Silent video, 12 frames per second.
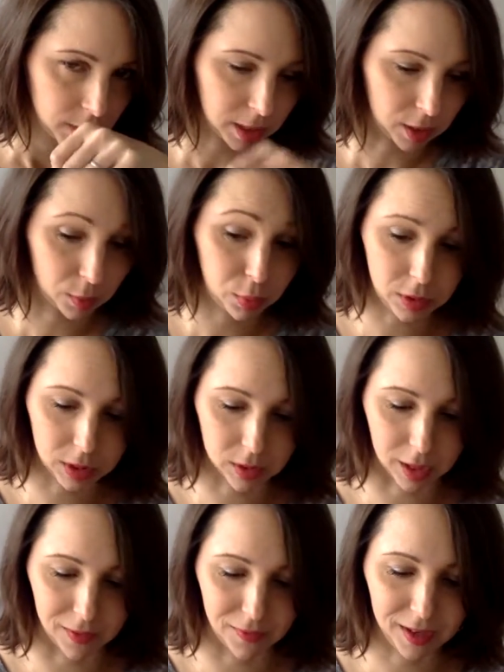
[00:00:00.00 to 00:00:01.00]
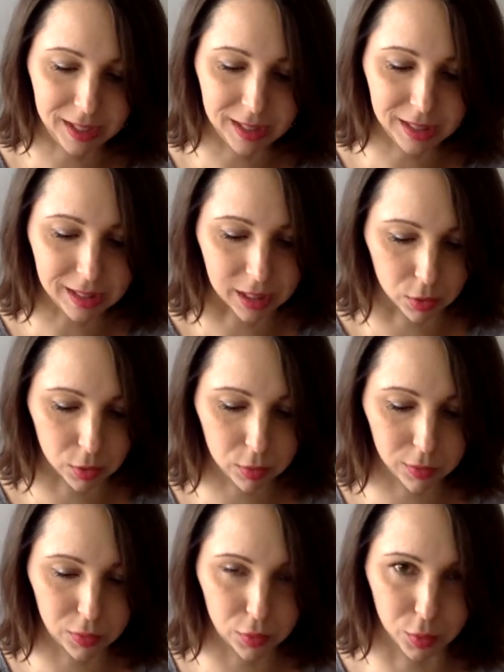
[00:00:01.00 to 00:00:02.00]
Et en plus, il sent la vanille, c'est un truc
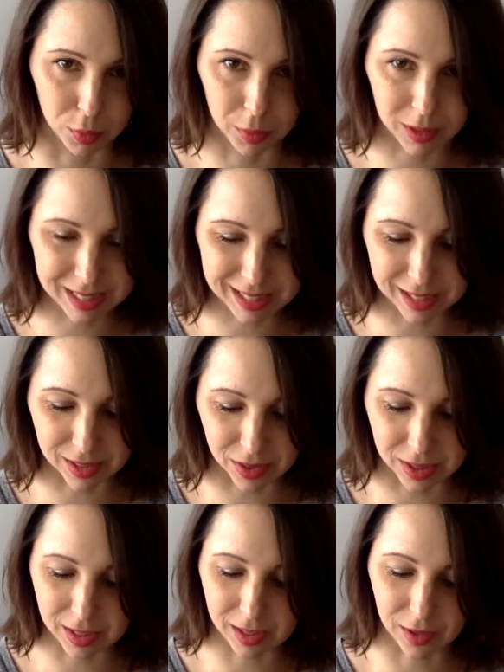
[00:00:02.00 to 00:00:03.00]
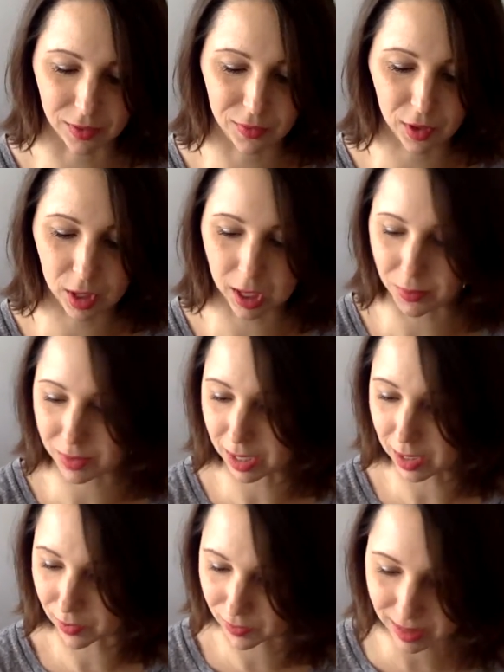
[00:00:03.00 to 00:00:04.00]
de fou. Je me demandais ce qu'il sentait fort comme ça,
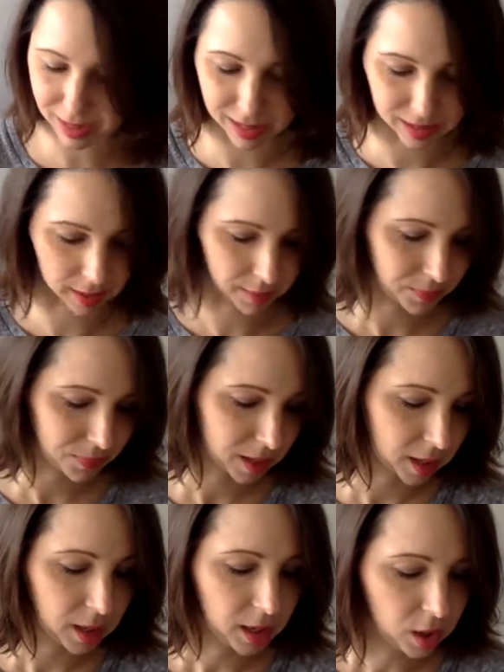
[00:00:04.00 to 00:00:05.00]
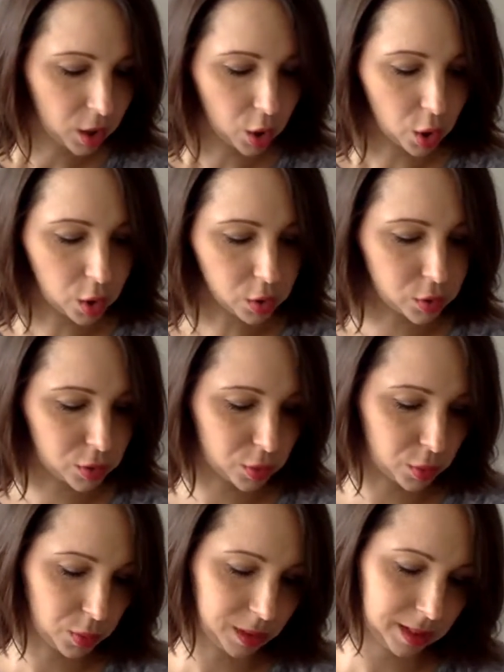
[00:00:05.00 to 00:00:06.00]
et en fait, c'est ça.
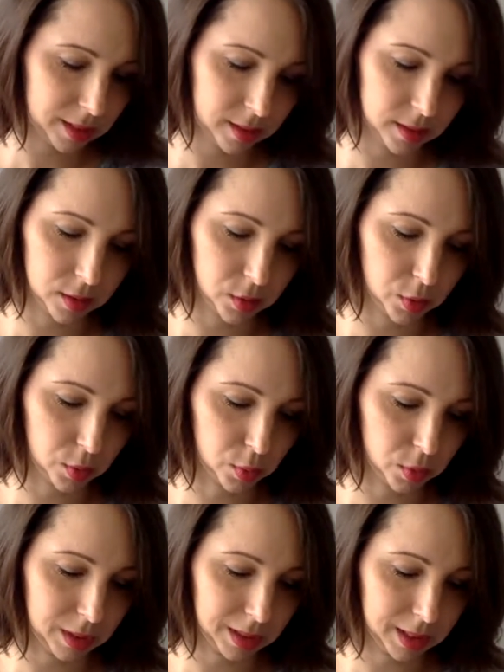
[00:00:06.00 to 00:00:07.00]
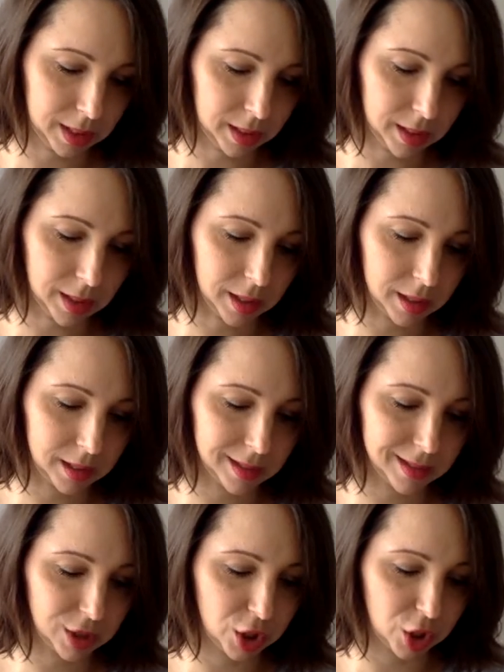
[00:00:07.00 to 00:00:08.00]
Ensuite, euh, on a
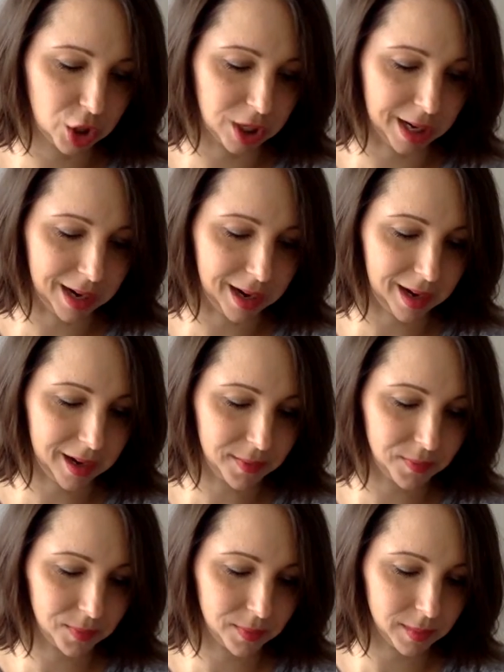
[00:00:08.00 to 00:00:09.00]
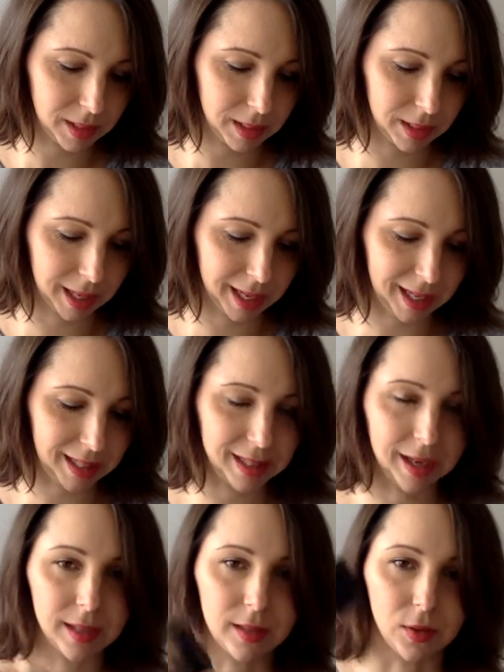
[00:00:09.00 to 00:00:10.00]
un gel
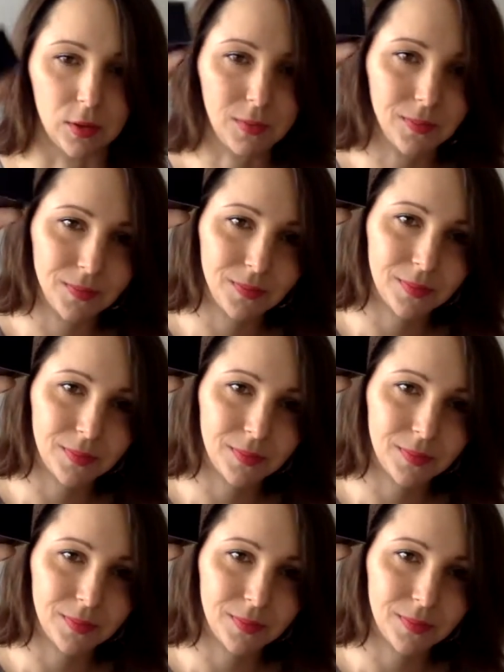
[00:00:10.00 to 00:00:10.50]
réhydratant.